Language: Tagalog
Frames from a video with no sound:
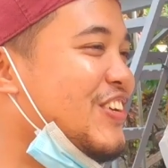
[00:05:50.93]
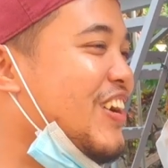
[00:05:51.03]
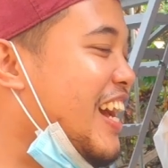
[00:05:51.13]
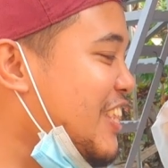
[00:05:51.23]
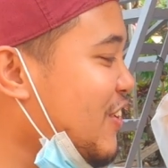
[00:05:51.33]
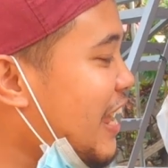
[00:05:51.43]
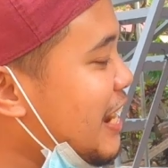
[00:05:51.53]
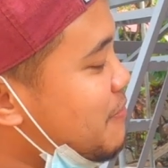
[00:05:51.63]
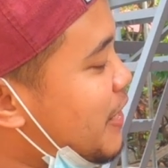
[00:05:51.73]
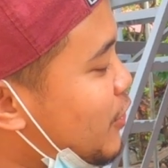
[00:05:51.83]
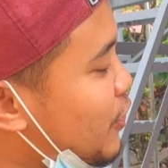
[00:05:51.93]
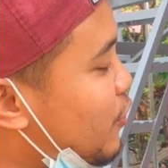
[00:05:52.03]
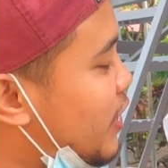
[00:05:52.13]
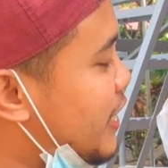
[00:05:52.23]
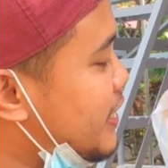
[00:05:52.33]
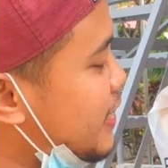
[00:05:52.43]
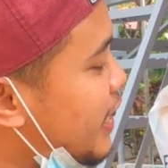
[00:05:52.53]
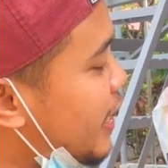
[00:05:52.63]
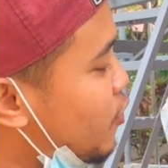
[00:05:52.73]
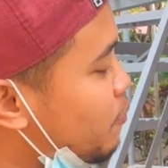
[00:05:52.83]
ito, Idol Alan Barcon, Loganista,
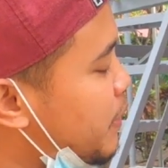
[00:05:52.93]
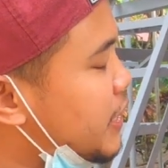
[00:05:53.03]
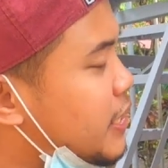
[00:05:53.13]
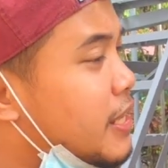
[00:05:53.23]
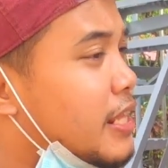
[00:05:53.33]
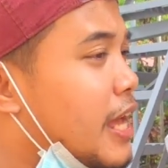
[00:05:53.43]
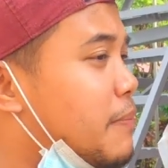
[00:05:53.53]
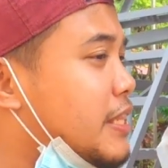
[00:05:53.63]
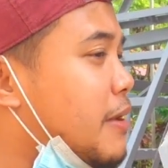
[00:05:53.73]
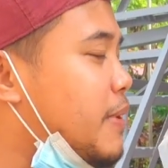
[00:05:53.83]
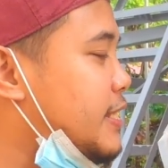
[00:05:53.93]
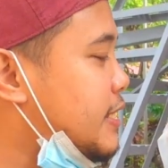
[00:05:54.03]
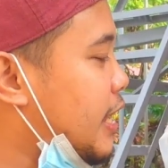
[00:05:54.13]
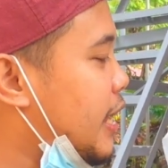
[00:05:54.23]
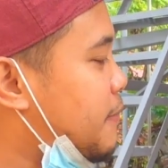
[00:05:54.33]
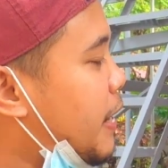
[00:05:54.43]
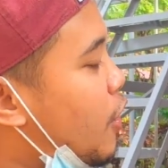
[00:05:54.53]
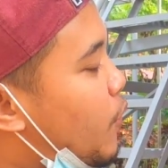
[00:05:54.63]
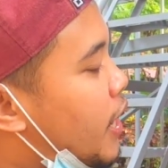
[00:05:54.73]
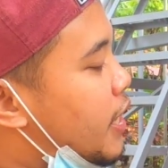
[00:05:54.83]
ang kalumpit na matamis sa
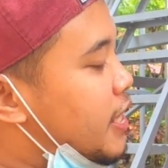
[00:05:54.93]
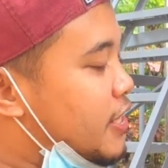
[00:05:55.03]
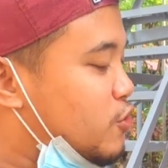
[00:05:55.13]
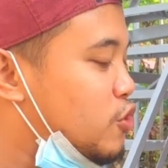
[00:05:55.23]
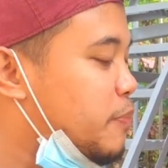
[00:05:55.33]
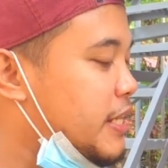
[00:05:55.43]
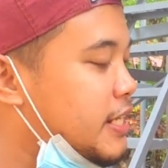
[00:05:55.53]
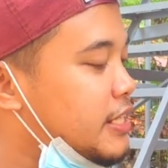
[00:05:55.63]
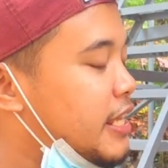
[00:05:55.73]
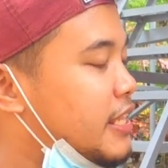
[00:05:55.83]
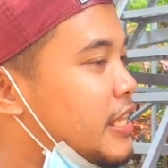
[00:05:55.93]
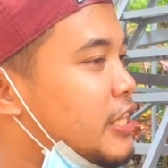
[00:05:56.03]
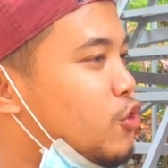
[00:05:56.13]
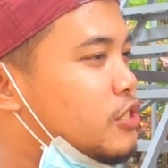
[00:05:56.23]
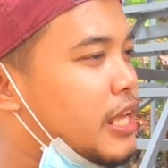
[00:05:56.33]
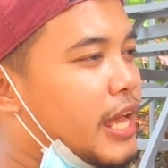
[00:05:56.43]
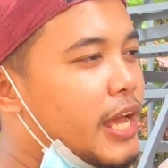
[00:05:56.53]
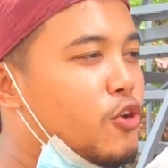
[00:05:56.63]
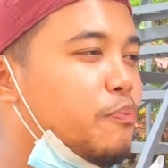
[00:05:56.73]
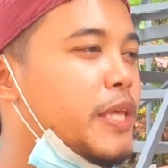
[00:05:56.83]
kabawang. So specialty yan dito sa
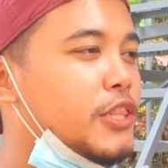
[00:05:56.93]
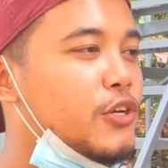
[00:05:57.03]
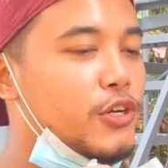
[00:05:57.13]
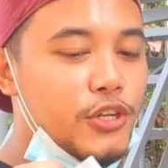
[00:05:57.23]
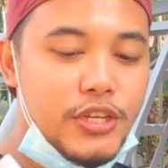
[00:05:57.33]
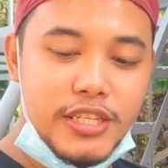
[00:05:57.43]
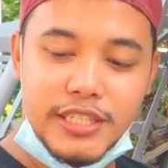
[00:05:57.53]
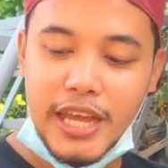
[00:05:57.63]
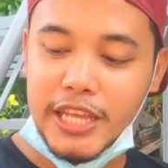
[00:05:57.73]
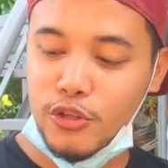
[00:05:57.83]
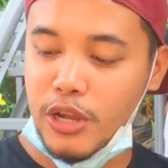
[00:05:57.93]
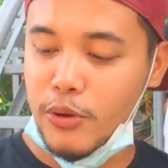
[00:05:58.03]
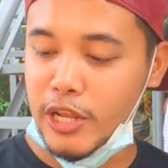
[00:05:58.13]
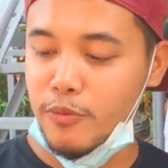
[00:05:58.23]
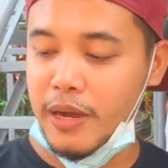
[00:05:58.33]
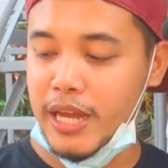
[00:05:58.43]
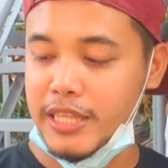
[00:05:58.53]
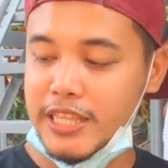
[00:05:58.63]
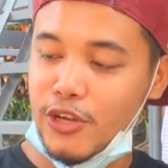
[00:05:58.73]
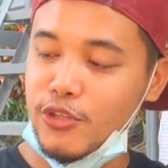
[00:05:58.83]
kalumpit, no? Saka ito gawa ng mga
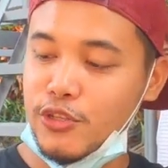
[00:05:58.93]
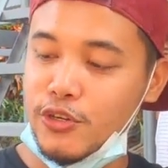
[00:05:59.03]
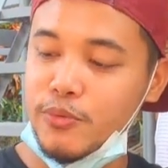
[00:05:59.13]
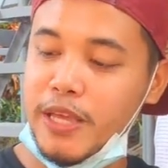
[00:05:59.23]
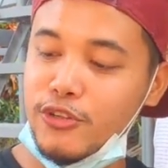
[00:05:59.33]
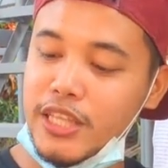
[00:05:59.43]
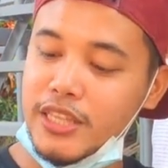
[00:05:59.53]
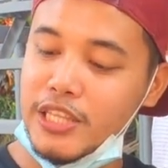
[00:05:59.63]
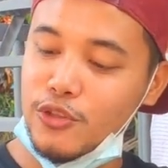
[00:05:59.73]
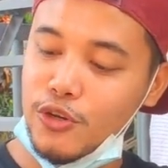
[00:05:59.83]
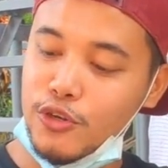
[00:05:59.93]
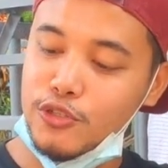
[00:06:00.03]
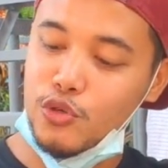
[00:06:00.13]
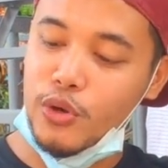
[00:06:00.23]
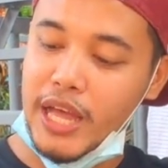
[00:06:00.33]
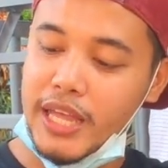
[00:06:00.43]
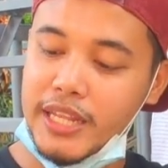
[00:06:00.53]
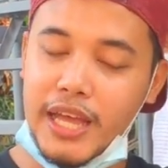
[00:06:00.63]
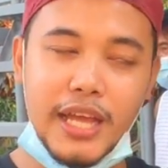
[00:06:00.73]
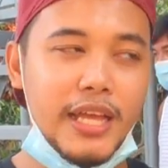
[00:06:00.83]
tita ko to. Meron din ditong suka
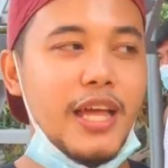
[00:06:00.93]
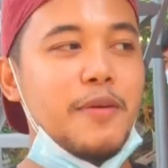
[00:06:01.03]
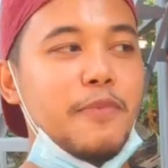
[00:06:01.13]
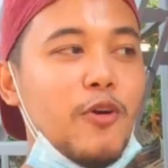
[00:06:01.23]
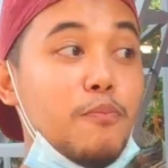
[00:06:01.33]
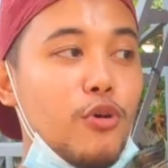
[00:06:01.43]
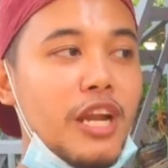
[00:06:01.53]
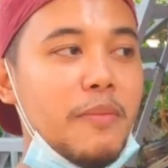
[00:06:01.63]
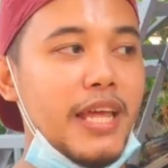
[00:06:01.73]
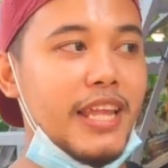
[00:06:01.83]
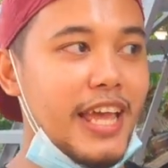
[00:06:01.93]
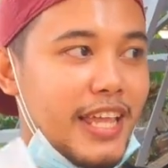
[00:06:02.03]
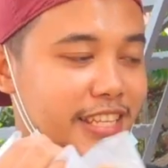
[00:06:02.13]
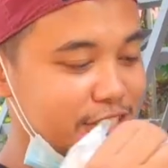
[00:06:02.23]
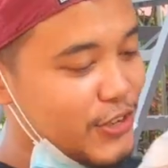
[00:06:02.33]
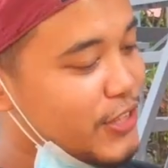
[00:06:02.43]
na paumbong naman. Ayan. So